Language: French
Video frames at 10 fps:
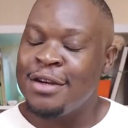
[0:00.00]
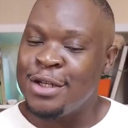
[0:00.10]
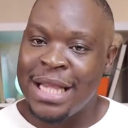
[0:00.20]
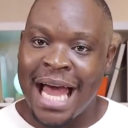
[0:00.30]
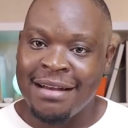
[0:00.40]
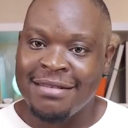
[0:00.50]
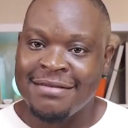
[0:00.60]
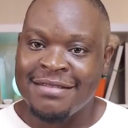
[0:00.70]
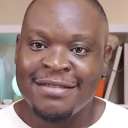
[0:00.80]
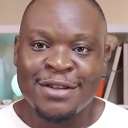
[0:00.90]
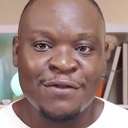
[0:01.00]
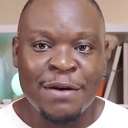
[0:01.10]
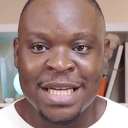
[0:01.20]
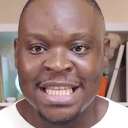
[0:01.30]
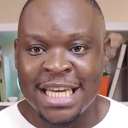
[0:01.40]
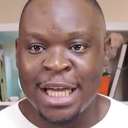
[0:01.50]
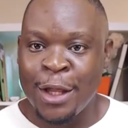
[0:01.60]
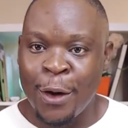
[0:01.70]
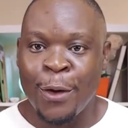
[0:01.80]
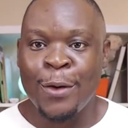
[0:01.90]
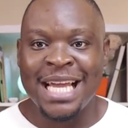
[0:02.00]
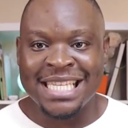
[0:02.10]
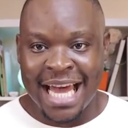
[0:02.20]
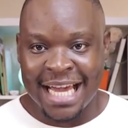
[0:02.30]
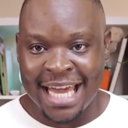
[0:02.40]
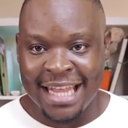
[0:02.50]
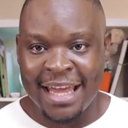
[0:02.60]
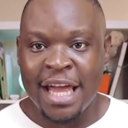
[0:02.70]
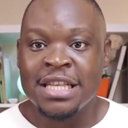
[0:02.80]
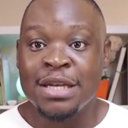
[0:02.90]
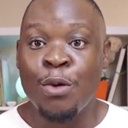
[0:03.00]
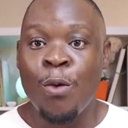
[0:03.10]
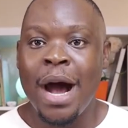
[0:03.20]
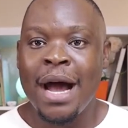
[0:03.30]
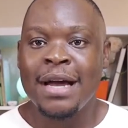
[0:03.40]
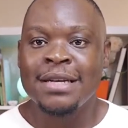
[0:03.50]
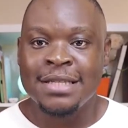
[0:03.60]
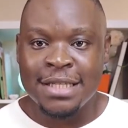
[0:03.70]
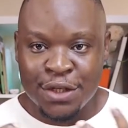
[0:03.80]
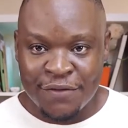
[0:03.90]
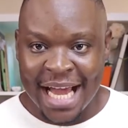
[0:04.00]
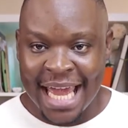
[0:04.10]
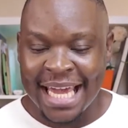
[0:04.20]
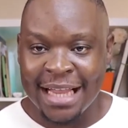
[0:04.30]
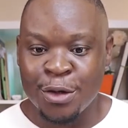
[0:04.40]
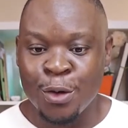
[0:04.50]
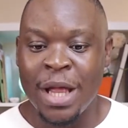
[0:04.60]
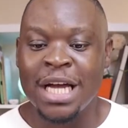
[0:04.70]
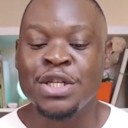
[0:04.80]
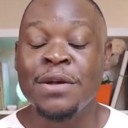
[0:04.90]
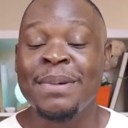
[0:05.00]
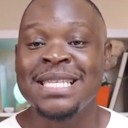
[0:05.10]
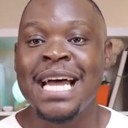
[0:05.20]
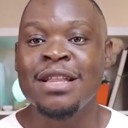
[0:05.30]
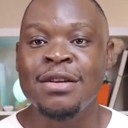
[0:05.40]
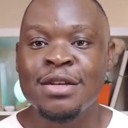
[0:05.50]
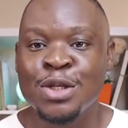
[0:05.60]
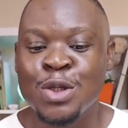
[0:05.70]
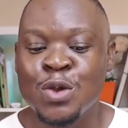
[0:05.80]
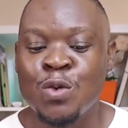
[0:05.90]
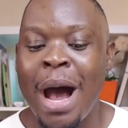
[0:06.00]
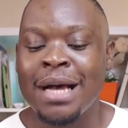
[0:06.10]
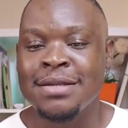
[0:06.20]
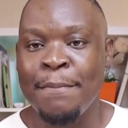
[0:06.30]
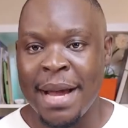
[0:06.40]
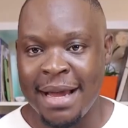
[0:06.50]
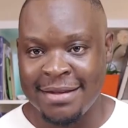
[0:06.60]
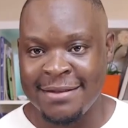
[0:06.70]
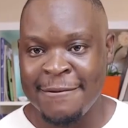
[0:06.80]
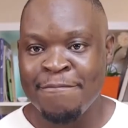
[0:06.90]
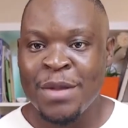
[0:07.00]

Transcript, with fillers: que là, tu vas me dire non, les enquêtes. C'est pourquoi si tu veux gagner quelques dollars, je te présente Swaxbucks.